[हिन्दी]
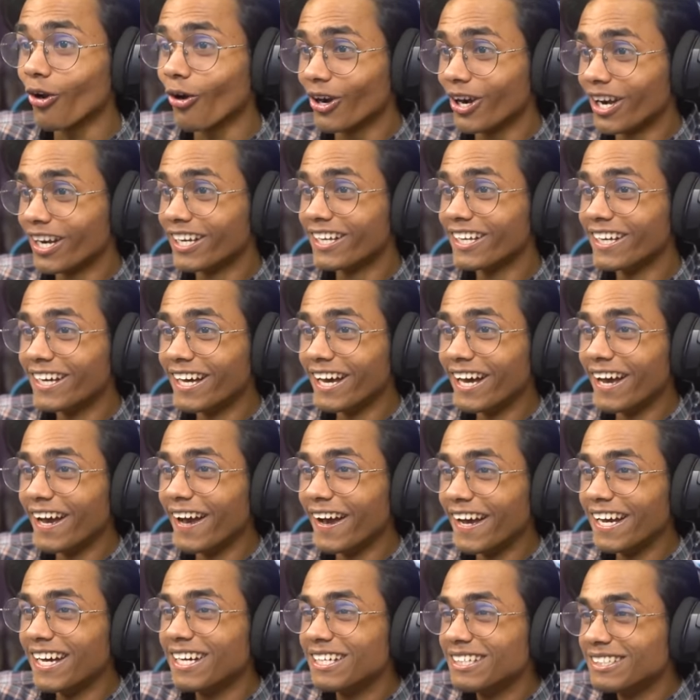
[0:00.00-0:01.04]
डूड
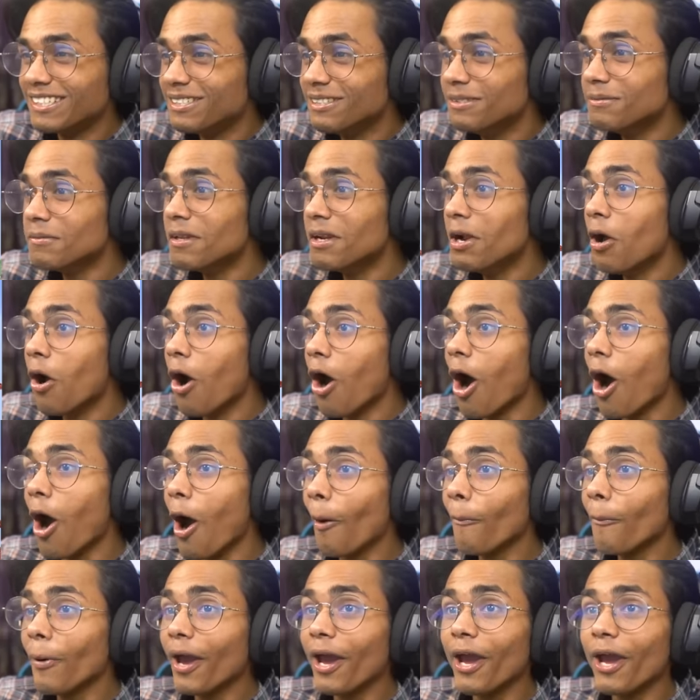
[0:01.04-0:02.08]
ये क्या कर दिया तूने
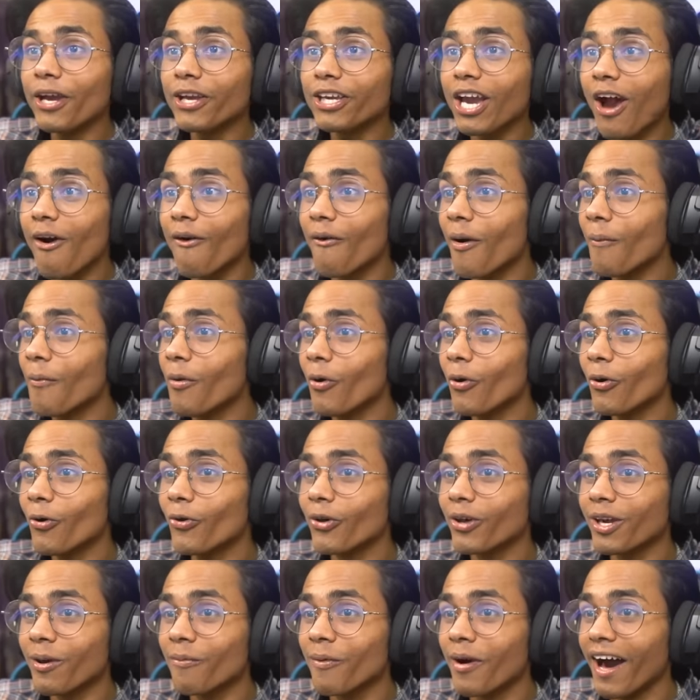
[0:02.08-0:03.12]
अबे क्या हुआ उड़
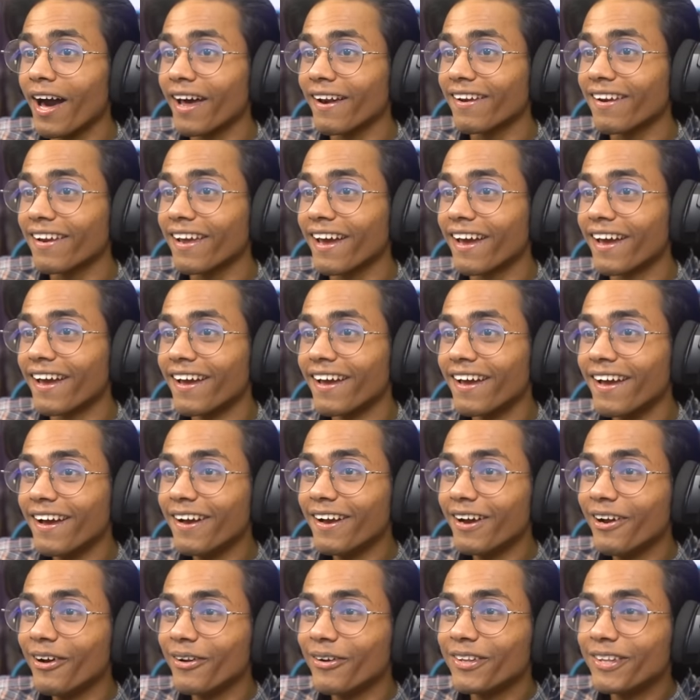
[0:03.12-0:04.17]
उड़ के मार रहे ये क्या
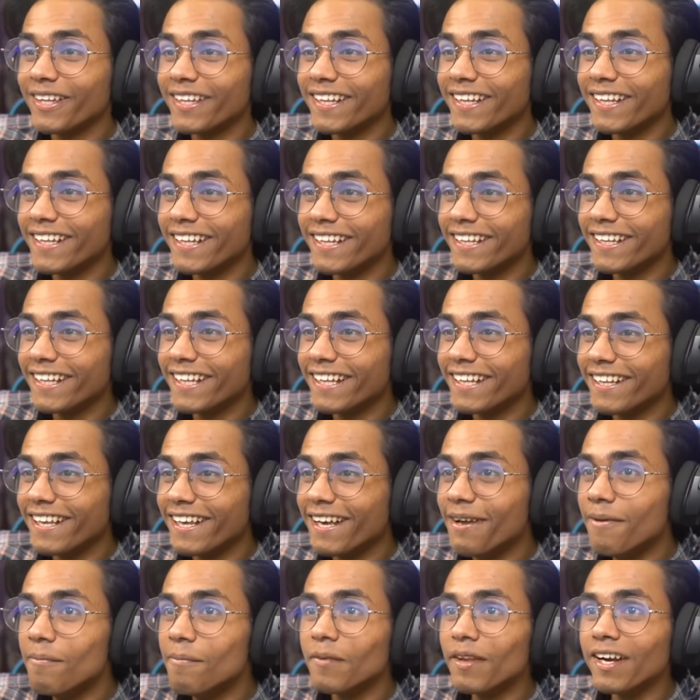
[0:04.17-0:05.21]
कर दिया
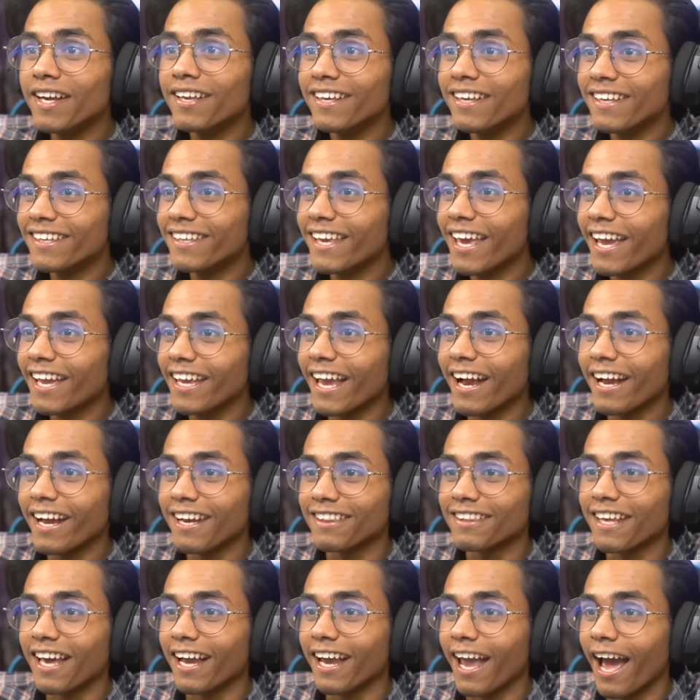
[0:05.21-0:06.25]
क्या
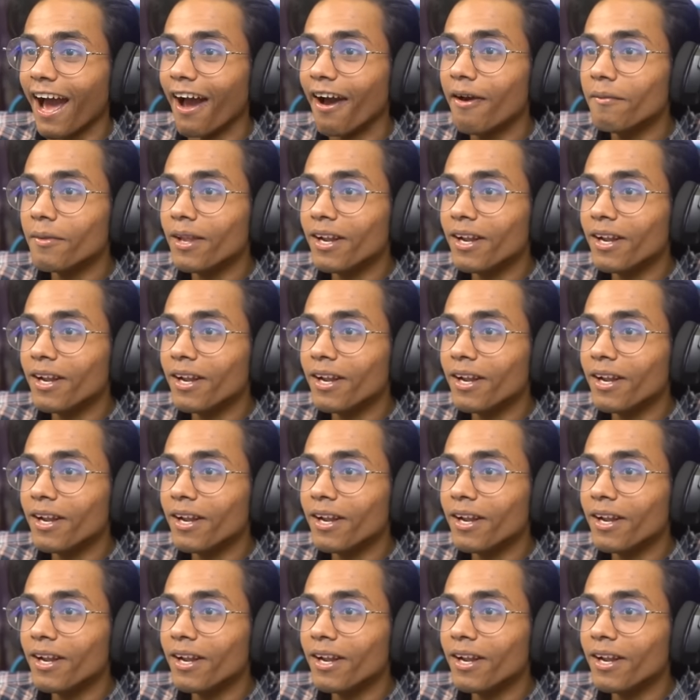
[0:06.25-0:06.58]
कर दिया क्या